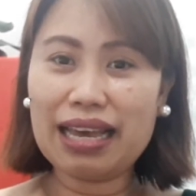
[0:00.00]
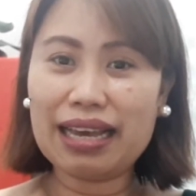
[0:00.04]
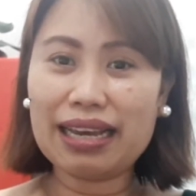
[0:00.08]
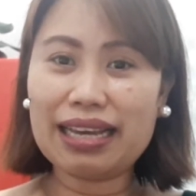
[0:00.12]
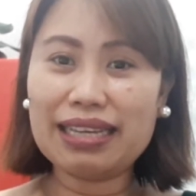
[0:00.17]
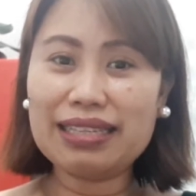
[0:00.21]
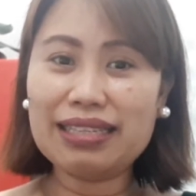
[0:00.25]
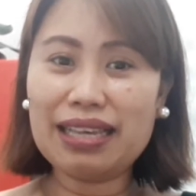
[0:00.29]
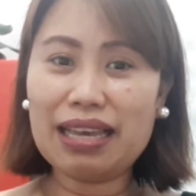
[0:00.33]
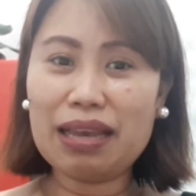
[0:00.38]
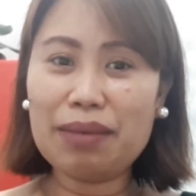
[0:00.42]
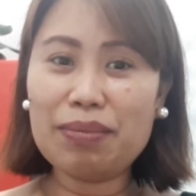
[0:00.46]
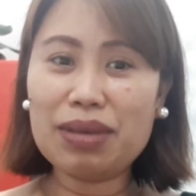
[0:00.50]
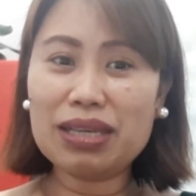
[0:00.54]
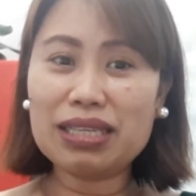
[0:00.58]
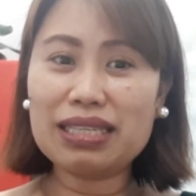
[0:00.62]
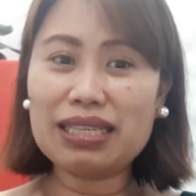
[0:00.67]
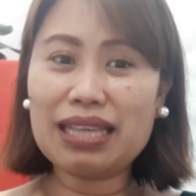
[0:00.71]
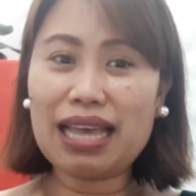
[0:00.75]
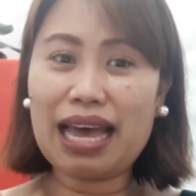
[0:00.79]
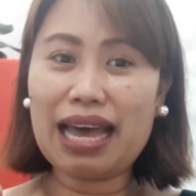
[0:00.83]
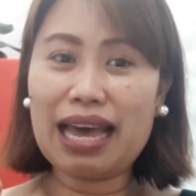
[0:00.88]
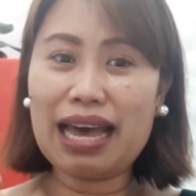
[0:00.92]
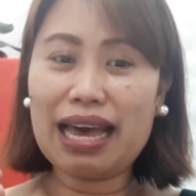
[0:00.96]
kasi
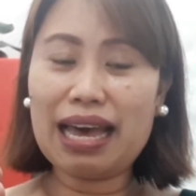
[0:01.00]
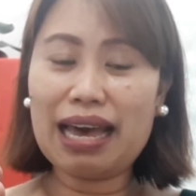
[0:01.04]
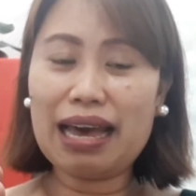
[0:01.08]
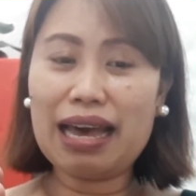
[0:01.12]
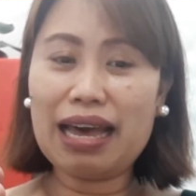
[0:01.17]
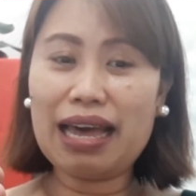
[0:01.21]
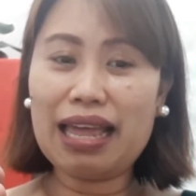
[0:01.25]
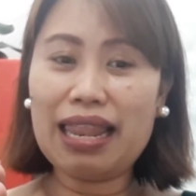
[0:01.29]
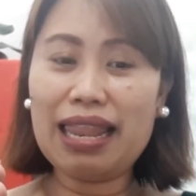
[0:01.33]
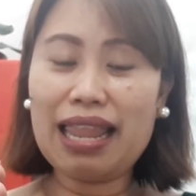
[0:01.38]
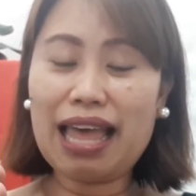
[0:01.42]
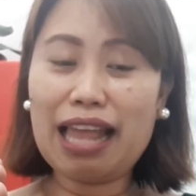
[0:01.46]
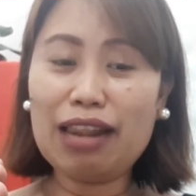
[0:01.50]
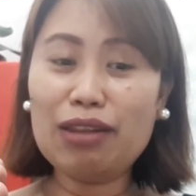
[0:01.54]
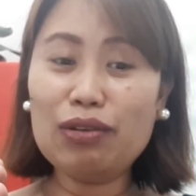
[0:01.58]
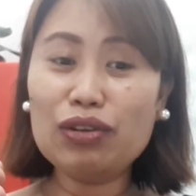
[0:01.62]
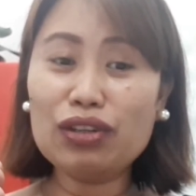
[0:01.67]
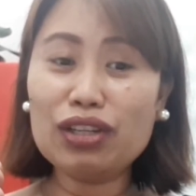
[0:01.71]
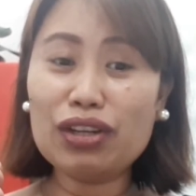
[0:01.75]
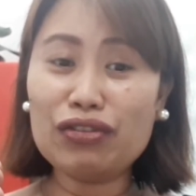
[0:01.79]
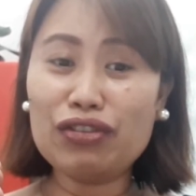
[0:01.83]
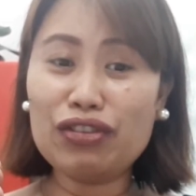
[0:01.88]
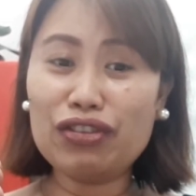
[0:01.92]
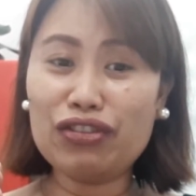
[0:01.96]
mas uh,
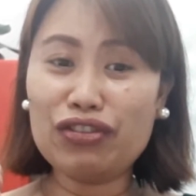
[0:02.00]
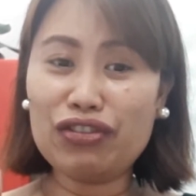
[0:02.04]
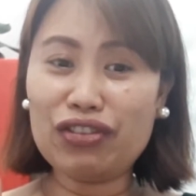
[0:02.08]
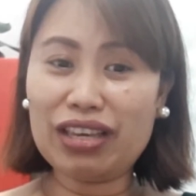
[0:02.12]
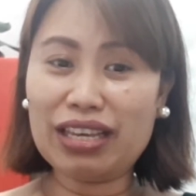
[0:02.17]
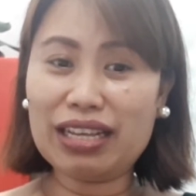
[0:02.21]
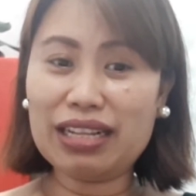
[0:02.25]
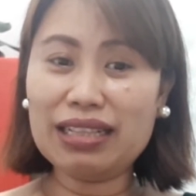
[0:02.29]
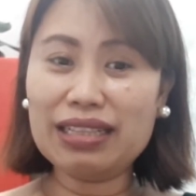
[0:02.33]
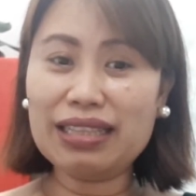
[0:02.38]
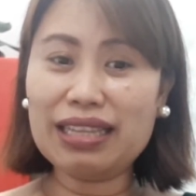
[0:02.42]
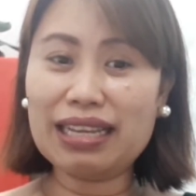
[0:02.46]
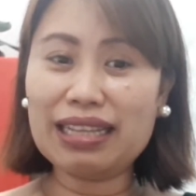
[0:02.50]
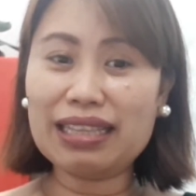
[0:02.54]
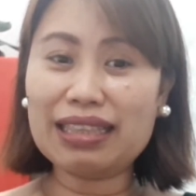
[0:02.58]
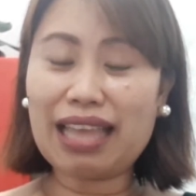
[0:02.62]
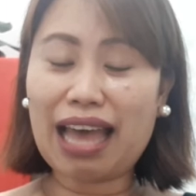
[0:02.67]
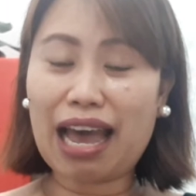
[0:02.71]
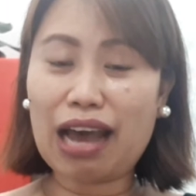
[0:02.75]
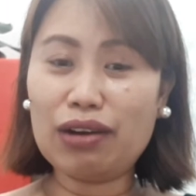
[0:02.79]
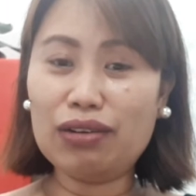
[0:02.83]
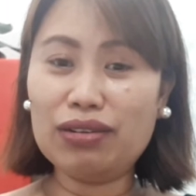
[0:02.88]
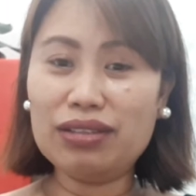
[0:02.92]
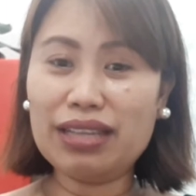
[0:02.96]
lalong nafe-feel ng
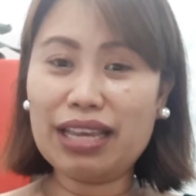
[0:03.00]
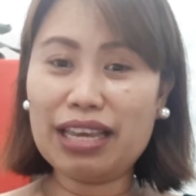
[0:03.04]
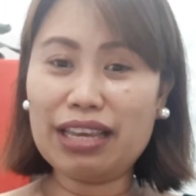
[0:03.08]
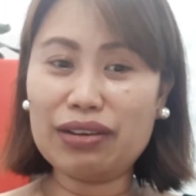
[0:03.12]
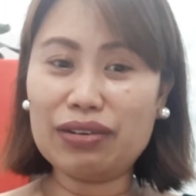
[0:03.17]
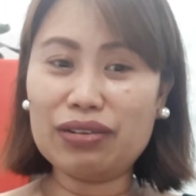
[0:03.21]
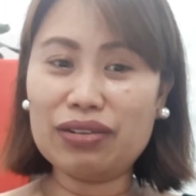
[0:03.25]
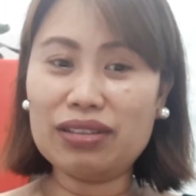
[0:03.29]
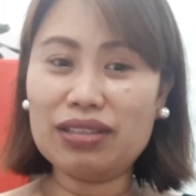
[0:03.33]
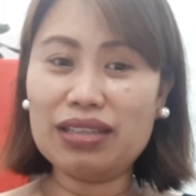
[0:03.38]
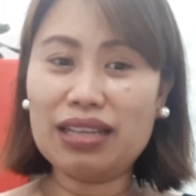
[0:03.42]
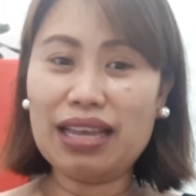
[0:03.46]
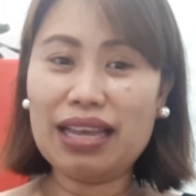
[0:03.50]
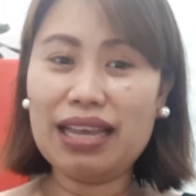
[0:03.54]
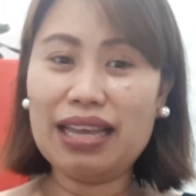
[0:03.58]
tao na yon